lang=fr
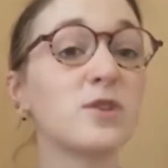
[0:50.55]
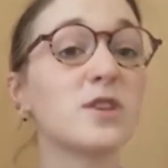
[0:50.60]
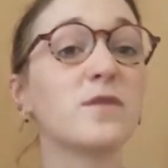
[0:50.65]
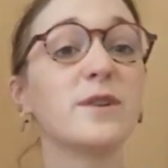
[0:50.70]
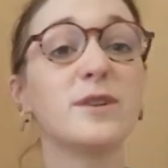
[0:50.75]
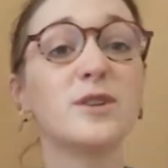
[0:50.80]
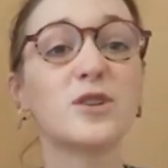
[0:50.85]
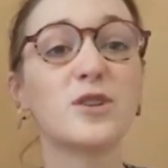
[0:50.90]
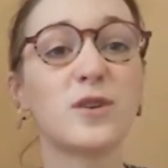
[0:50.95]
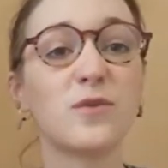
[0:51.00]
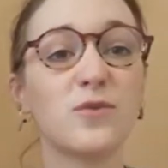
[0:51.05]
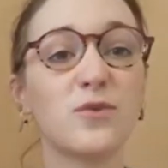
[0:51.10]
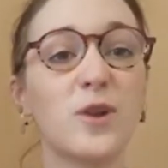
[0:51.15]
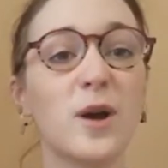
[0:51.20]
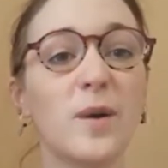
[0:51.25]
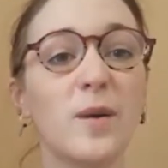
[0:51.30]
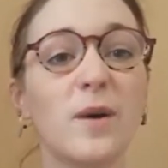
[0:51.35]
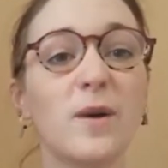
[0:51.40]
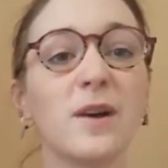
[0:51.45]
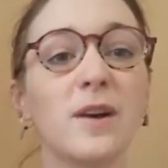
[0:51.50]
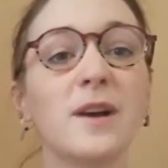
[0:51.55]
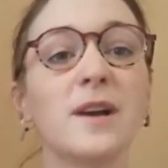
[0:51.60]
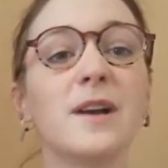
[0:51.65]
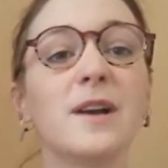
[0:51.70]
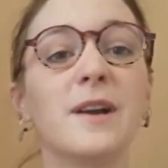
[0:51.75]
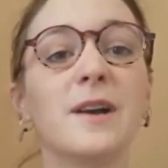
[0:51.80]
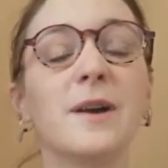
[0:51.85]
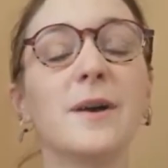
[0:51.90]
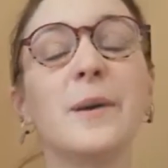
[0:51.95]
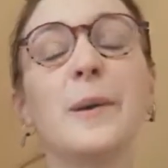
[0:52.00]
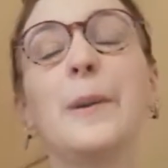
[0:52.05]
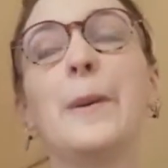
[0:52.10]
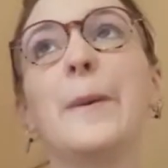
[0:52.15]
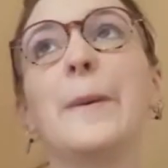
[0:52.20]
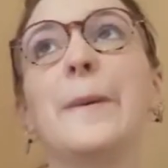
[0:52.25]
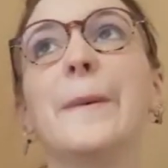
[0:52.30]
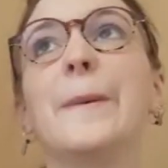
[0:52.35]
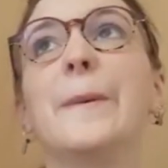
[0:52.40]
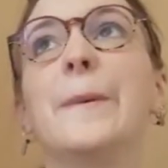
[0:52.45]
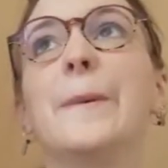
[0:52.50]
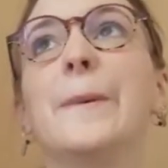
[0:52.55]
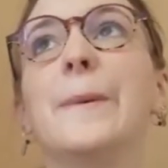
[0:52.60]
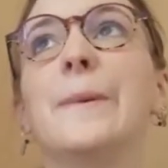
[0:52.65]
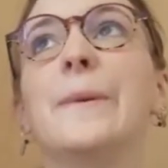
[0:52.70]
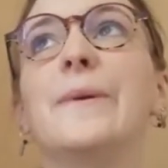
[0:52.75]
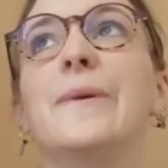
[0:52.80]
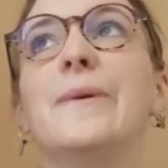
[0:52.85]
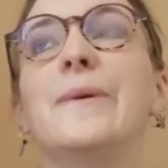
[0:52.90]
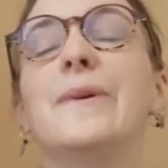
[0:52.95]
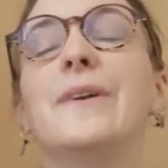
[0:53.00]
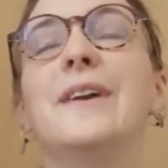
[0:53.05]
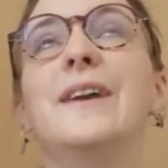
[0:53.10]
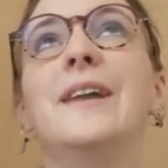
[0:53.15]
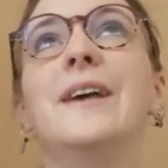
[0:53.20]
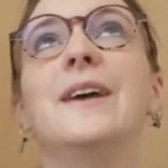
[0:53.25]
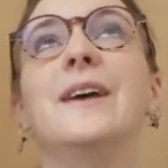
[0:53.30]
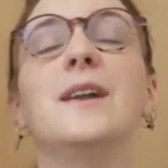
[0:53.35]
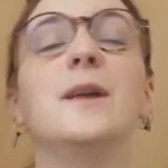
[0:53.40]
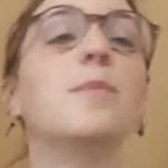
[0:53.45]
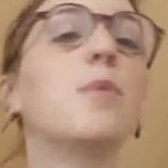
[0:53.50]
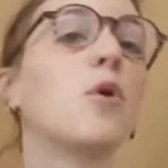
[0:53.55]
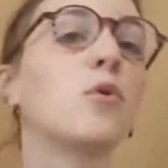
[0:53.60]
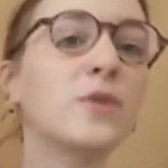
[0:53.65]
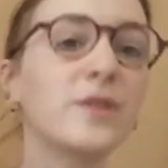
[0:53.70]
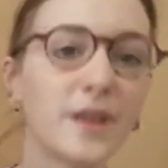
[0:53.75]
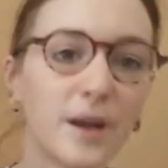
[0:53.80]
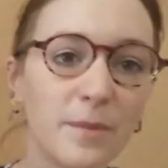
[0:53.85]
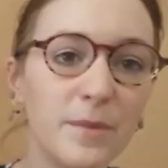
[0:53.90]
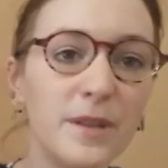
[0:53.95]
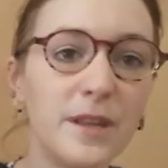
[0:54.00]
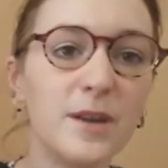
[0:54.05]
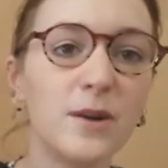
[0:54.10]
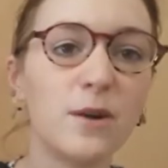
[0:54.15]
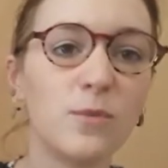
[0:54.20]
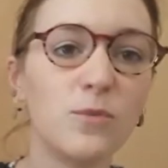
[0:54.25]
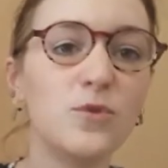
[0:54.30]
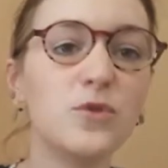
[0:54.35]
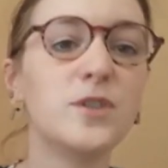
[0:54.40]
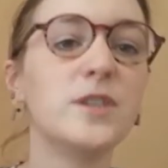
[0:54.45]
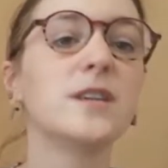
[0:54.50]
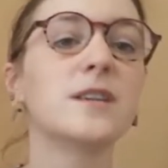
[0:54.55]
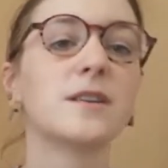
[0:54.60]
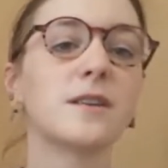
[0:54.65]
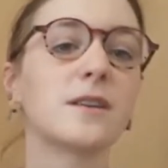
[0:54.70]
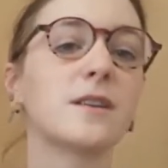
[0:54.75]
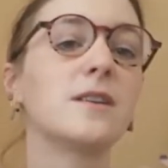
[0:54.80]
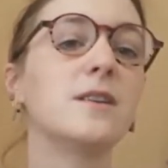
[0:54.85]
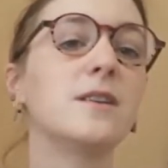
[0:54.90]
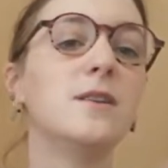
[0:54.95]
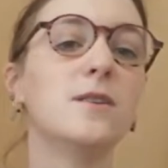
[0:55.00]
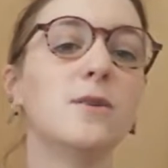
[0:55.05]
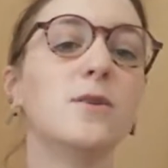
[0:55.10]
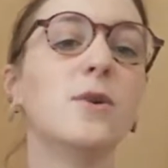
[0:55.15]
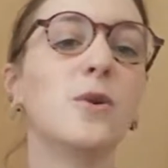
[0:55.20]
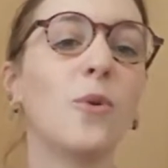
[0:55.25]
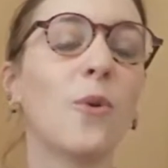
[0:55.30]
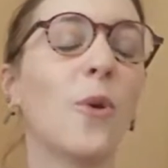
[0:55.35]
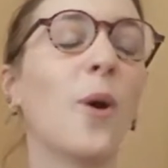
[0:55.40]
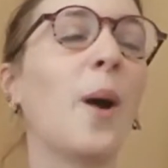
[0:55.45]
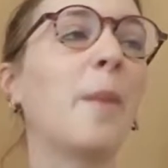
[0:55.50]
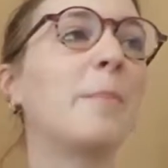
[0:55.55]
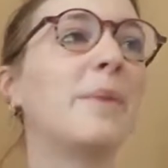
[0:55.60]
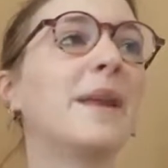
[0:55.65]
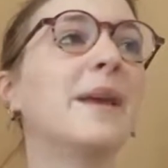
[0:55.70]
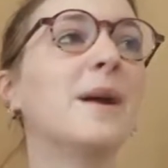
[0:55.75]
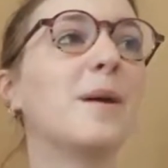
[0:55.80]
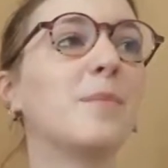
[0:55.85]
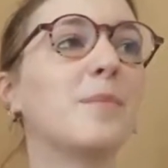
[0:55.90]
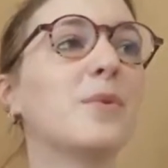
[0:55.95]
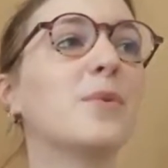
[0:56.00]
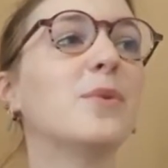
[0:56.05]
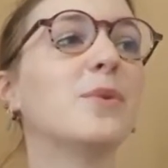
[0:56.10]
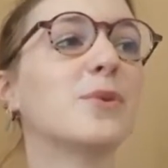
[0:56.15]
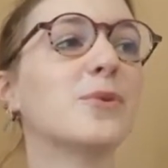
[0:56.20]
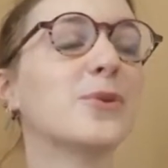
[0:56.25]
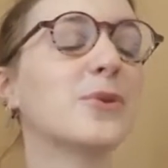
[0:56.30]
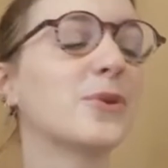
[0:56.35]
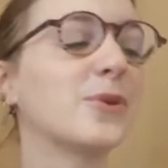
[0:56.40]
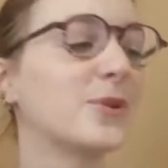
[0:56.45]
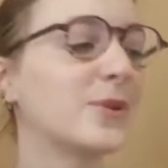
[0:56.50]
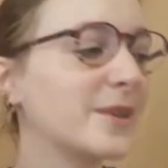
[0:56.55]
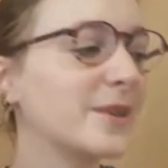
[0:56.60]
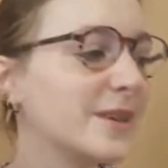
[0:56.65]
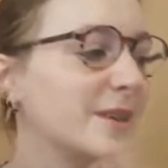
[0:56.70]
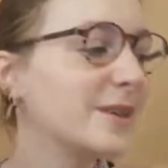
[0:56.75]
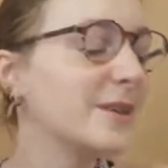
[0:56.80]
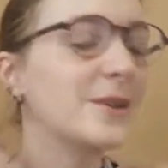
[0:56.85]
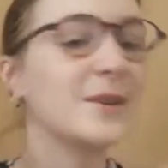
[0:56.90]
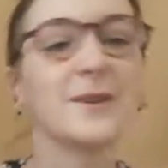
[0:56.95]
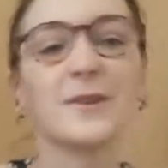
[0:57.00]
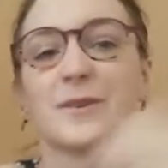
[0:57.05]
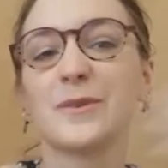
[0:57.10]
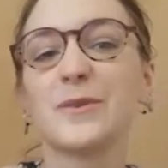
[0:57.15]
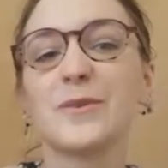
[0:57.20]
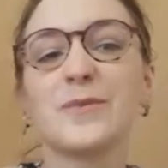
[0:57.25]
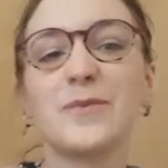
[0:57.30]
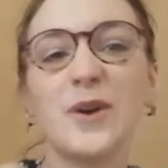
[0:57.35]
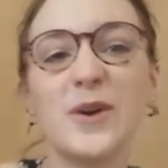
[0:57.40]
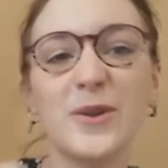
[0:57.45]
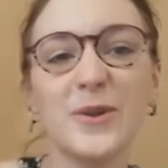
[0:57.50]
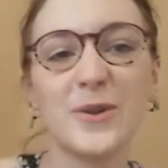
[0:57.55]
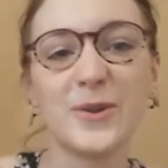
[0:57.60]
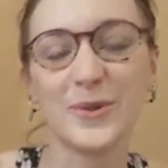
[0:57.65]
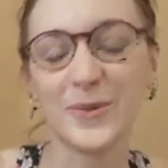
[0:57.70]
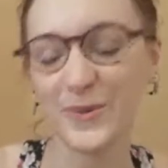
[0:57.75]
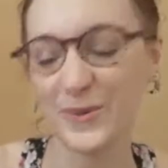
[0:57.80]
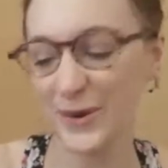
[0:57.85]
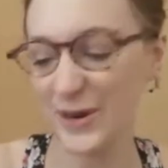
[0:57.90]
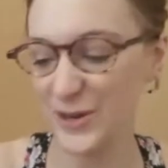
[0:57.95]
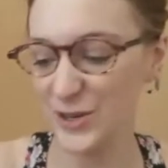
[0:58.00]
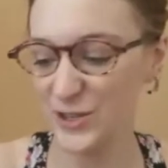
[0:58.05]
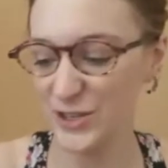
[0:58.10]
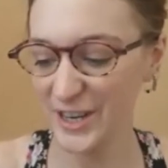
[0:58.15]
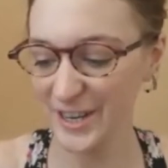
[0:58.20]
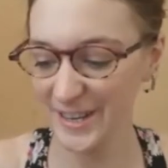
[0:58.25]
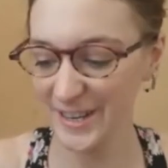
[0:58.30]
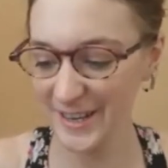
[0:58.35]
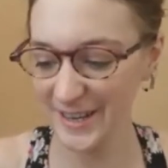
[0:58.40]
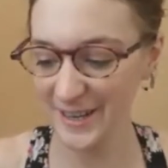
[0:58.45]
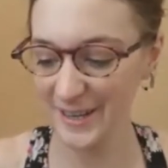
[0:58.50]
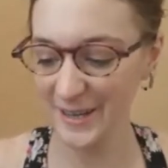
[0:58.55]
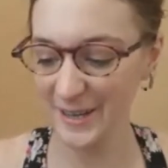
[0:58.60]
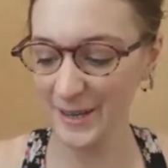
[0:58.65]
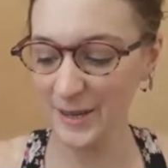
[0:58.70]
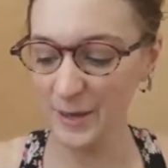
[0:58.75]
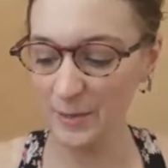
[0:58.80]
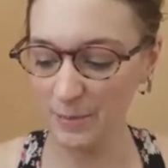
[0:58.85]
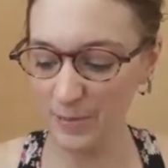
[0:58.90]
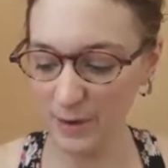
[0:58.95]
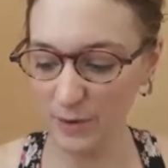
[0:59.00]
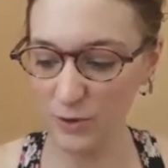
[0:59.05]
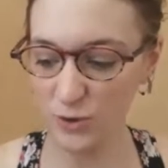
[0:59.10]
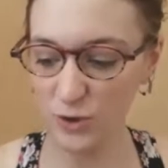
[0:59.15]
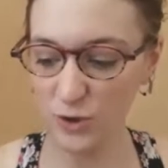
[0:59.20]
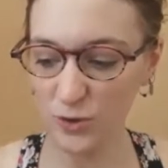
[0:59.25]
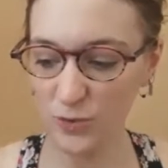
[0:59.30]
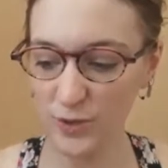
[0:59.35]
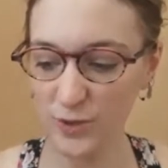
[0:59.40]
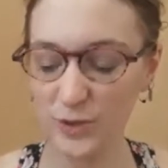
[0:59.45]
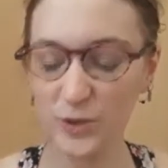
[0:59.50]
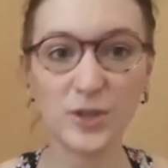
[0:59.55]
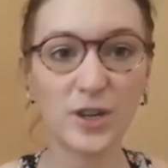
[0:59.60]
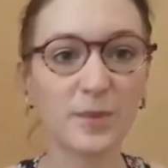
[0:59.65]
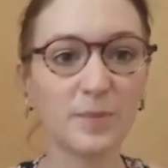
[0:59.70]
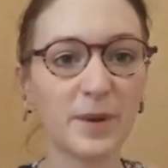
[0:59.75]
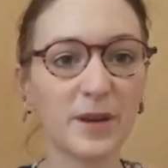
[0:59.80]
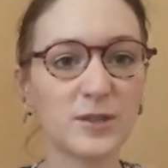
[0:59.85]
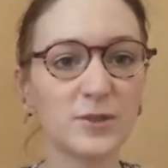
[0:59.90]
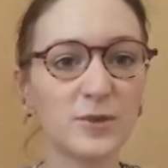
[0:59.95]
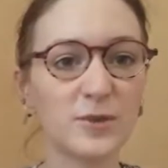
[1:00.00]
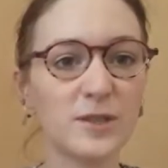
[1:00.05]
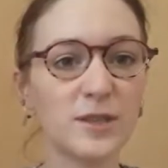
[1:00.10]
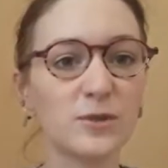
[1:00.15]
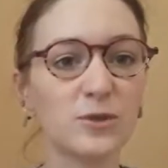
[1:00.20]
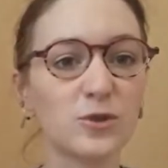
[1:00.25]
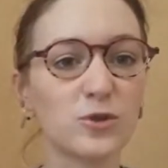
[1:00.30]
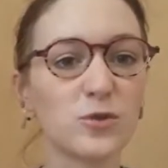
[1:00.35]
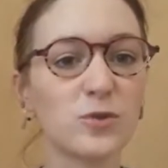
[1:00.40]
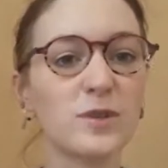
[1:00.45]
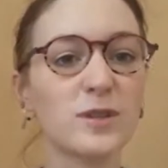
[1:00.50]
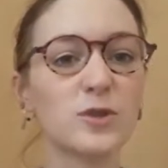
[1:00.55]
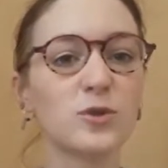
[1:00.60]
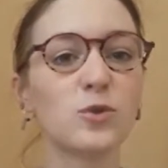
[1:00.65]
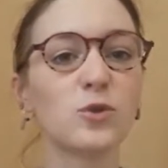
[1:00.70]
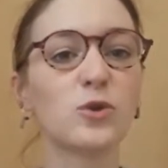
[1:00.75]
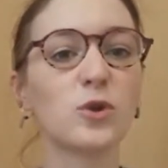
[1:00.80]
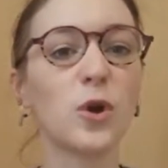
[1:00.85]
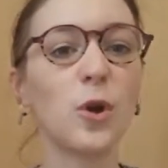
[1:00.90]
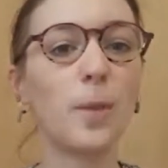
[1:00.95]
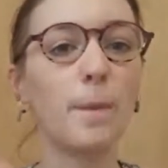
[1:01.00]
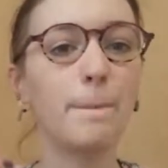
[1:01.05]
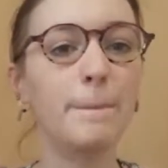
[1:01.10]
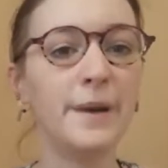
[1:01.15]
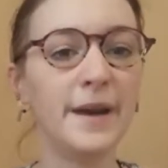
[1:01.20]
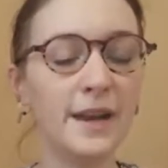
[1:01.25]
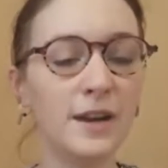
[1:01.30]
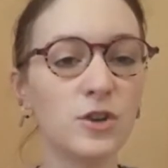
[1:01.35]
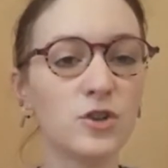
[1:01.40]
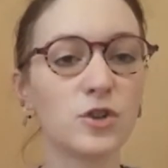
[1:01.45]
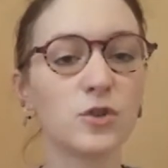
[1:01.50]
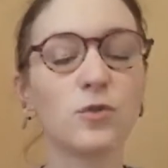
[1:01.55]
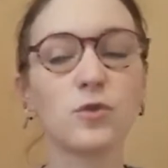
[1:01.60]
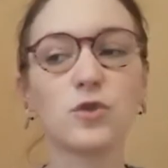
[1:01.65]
Vous avez déjà vu la euh, les, produits terminés en musique qui euh, ont rappelé un peu ce côté euh, fun de la chaîne. Mais aujourd'hui, ce que je vais te présenter, ce sont des auteurs belges.